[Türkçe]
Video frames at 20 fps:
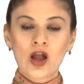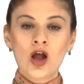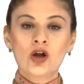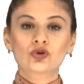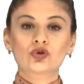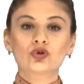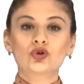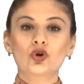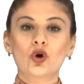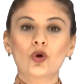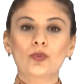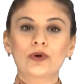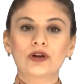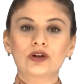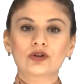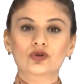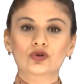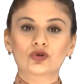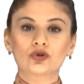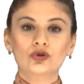Tur
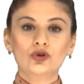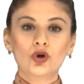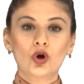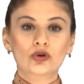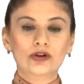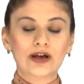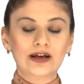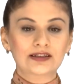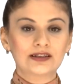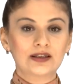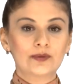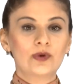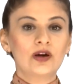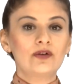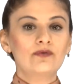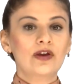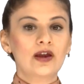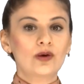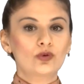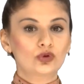operatörü konaklama
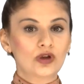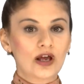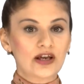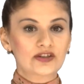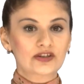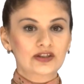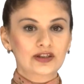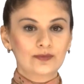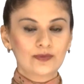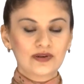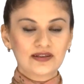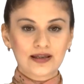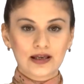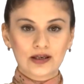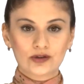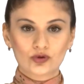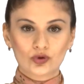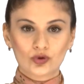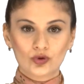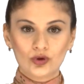ve ulaştırma
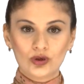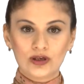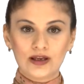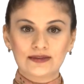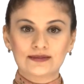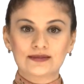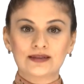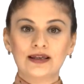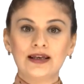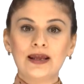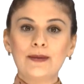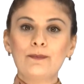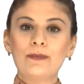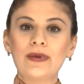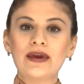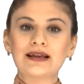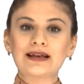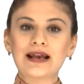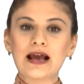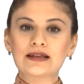sektörüyle talep
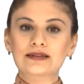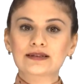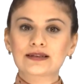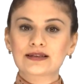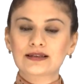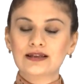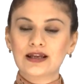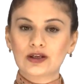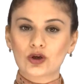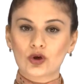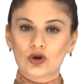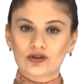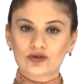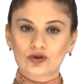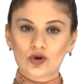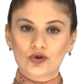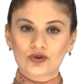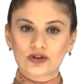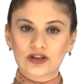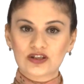beklentisine göre
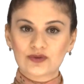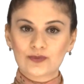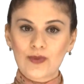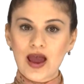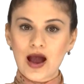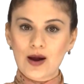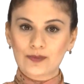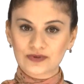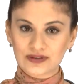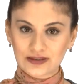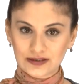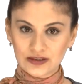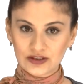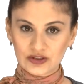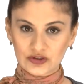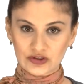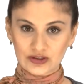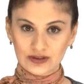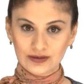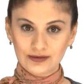sözleşme yaptığı
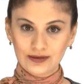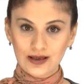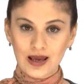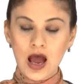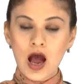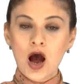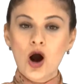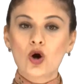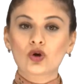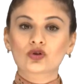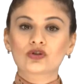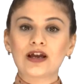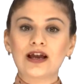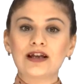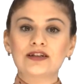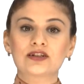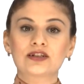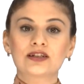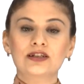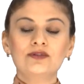için
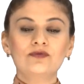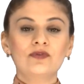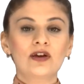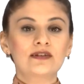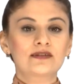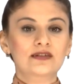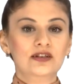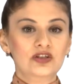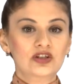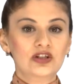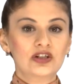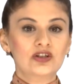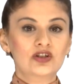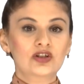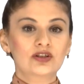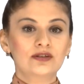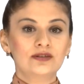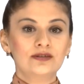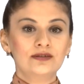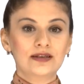otelcinin ve
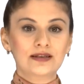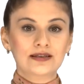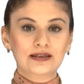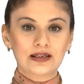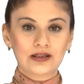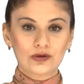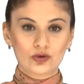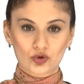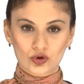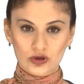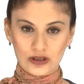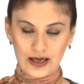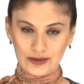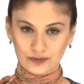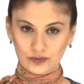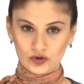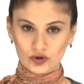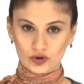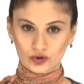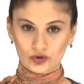taşıyıcının riskini
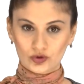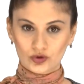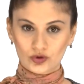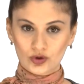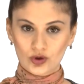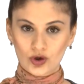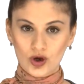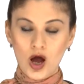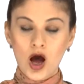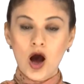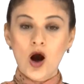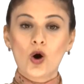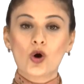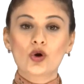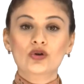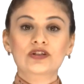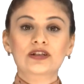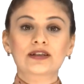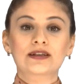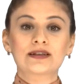üstlenmiş olur.
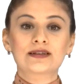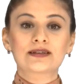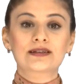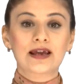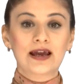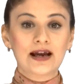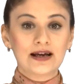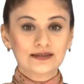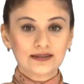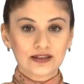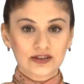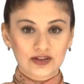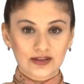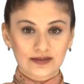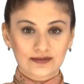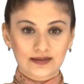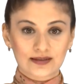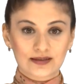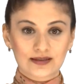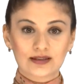Oysa ki seyahat
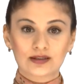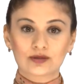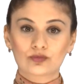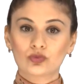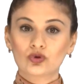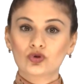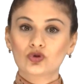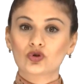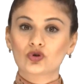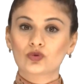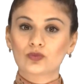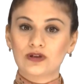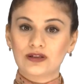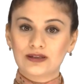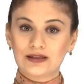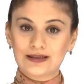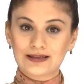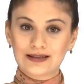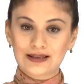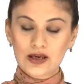acentasının bu tür bir
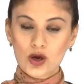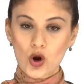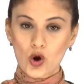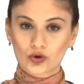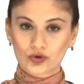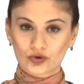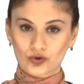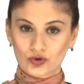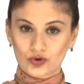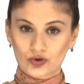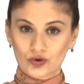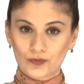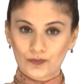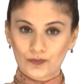riski yoktur.